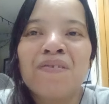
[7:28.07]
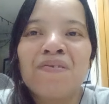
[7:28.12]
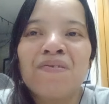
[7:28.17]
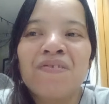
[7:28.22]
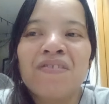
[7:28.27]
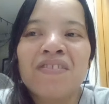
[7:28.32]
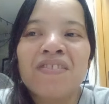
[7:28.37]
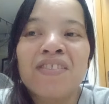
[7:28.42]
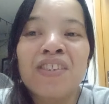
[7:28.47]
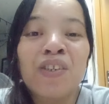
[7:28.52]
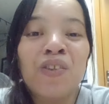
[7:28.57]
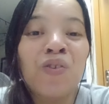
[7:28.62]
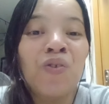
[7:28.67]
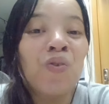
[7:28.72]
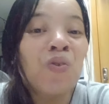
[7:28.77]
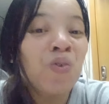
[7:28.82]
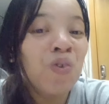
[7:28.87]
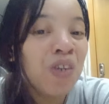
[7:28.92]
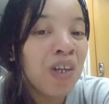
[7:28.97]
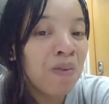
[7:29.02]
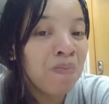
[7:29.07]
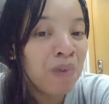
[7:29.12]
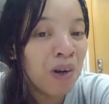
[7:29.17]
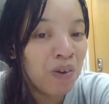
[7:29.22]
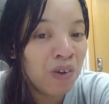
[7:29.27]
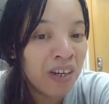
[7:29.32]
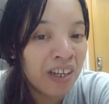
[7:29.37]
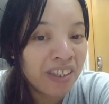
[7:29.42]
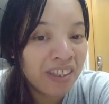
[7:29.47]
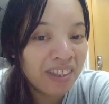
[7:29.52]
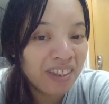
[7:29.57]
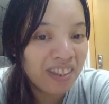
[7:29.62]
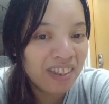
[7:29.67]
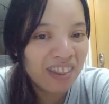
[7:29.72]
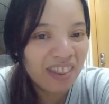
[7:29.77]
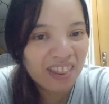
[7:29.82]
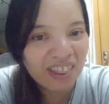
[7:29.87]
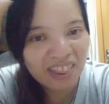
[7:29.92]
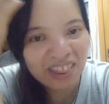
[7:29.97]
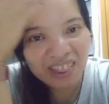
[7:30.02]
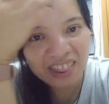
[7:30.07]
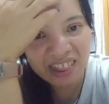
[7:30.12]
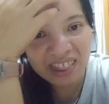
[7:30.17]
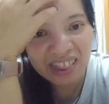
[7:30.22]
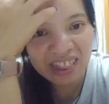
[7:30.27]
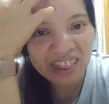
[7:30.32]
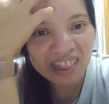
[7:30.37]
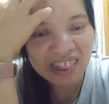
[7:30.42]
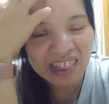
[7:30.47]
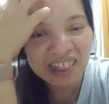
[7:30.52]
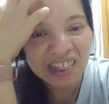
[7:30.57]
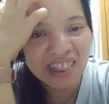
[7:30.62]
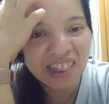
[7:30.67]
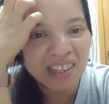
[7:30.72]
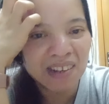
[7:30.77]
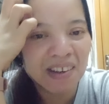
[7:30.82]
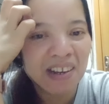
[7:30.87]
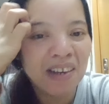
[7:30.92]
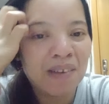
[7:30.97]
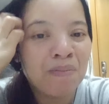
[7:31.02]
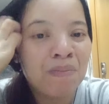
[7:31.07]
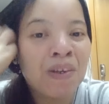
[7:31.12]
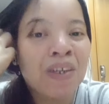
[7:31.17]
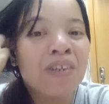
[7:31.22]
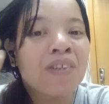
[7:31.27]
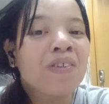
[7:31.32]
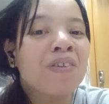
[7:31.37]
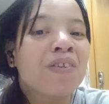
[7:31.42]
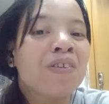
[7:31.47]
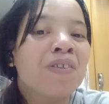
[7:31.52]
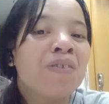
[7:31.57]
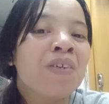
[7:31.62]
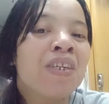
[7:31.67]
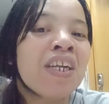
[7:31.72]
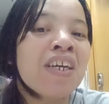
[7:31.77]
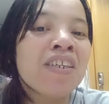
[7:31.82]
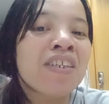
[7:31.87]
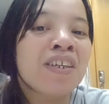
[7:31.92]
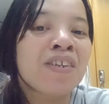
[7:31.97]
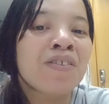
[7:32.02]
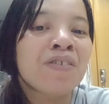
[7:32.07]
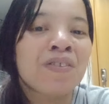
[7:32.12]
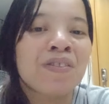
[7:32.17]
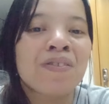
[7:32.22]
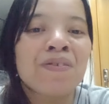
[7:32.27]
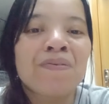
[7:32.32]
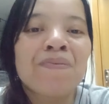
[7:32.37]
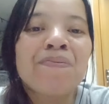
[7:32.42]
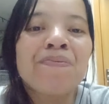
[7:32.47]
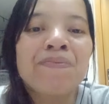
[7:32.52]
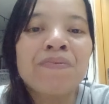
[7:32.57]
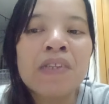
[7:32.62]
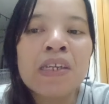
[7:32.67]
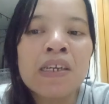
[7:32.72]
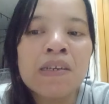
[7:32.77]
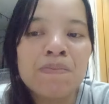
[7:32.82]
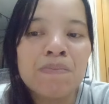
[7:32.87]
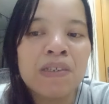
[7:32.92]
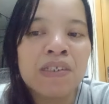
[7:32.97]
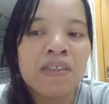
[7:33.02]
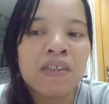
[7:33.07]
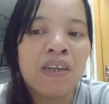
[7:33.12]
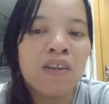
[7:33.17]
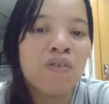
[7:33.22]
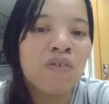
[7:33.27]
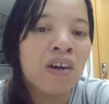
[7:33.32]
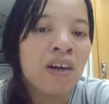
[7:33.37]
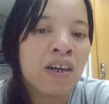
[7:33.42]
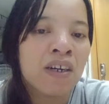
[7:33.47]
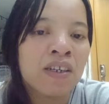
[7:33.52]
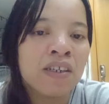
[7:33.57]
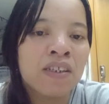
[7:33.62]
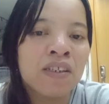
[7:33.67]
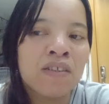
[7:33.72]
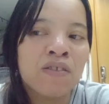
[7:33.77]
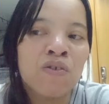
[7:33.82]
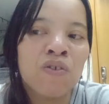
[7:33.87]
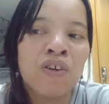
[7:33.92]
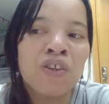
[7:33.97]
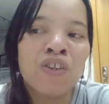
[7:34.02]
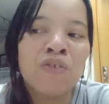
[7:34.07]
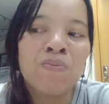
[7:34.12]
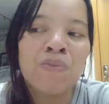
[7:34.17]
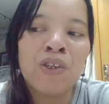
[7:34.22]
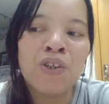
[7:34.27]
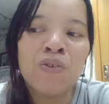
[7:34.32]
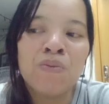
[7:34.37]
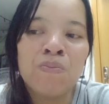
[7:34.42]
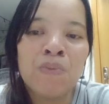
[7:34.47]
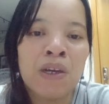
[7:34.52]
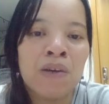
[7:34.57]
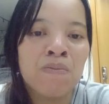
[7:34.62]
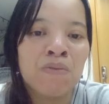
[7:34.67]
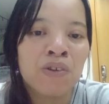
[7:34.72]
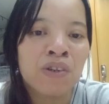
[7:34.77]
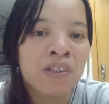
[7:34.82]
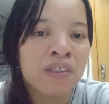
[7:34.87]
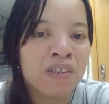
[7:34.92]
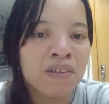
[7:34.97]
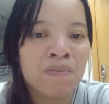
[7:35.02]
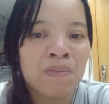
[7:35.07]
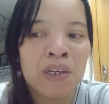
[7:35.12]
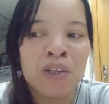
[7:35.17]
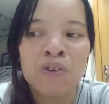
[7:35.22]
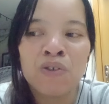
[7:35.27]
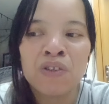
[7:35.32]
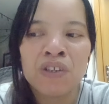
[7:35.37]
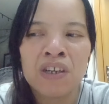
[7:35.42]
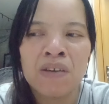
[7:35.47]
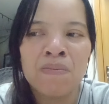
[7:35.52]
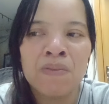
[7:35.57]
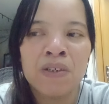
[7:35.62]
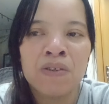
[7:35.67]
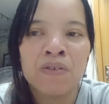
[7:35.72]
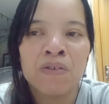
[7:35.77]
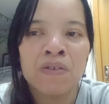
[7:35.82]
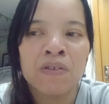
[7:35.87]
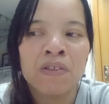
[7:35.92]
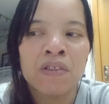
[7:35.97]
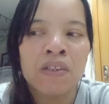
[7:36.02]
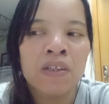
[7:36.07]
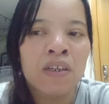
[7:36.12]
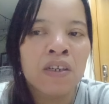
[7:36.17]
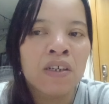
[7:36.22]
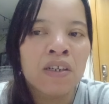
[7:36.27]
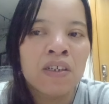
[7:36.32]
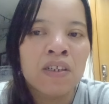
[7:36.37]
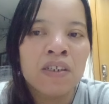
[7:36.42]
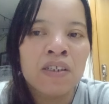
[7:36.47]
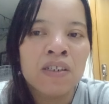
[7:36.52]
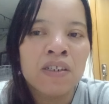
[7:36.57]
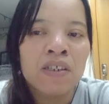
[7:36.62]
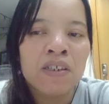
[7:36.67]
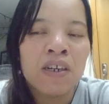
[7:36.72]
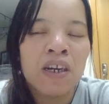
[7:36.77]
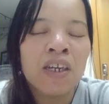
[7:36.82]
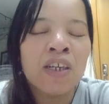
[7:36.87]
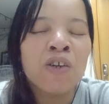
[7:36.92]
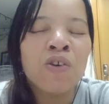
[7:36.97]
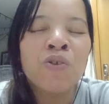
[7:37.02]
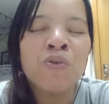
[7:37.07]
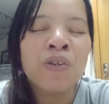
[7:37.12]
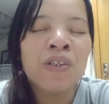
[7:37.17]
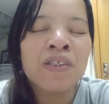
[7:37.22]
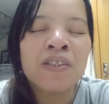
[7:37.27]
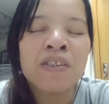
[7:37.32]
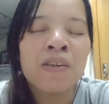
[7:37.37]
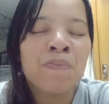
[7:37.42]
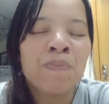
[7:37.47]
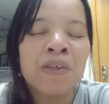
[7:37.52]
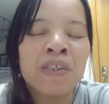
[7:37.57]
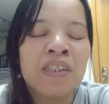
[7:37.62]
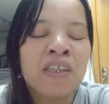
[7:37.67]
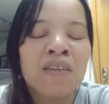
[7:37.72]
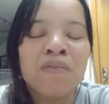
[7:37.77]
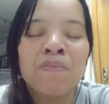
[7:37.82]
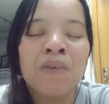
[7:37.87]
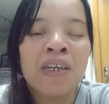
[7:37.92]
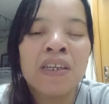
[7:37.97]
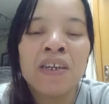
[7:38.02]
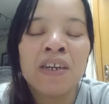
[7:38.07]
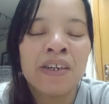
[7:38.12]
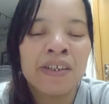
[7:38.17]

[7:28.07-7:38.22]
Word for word: dinurog ka pa ulit. Diba? Pero wala na yun. Basta yung akin, kung ano man yung memories na meron kami noon, I always keep it in my heart.